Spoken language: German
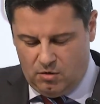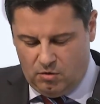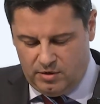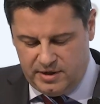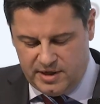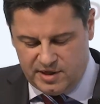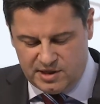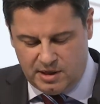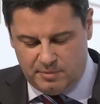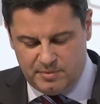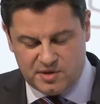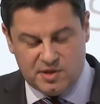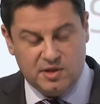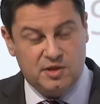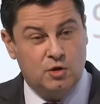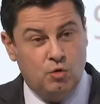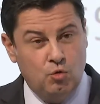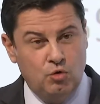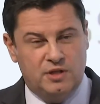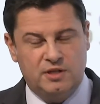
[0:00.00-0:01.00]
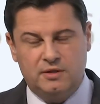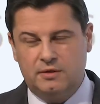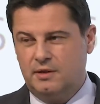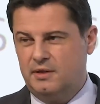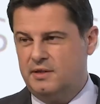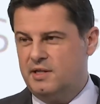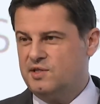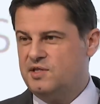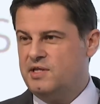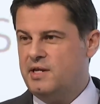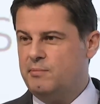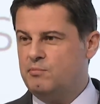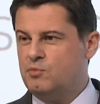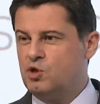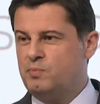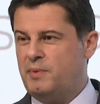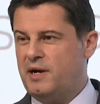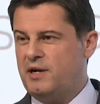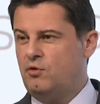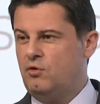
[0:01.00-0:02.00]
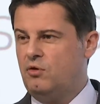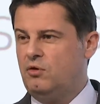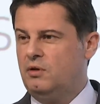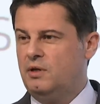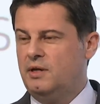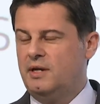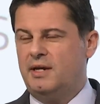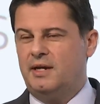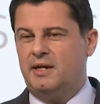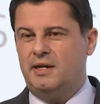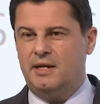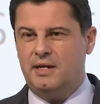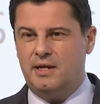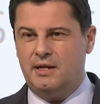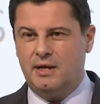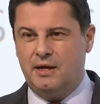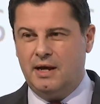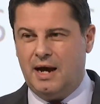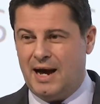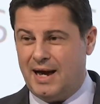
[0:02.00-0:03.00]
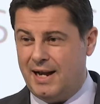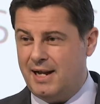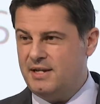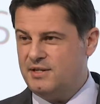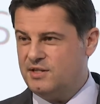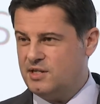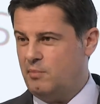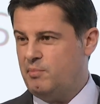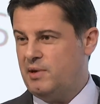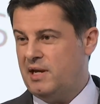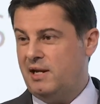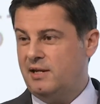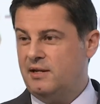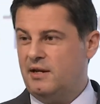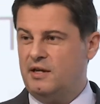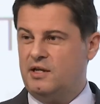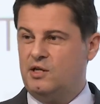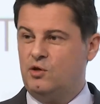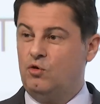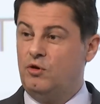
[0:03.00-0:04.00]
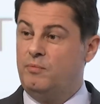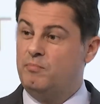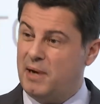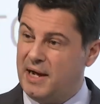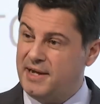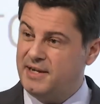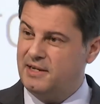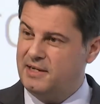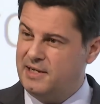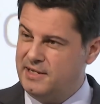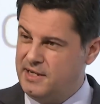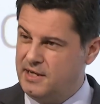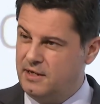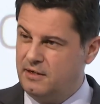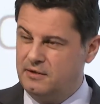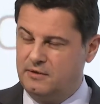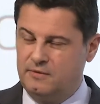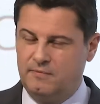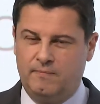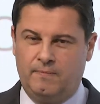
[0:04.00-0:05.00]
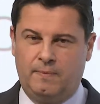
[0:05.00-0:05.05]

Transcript: Und deshalb ist es gut, dass neben Spannung in allen Tabellenregionen beider Ligen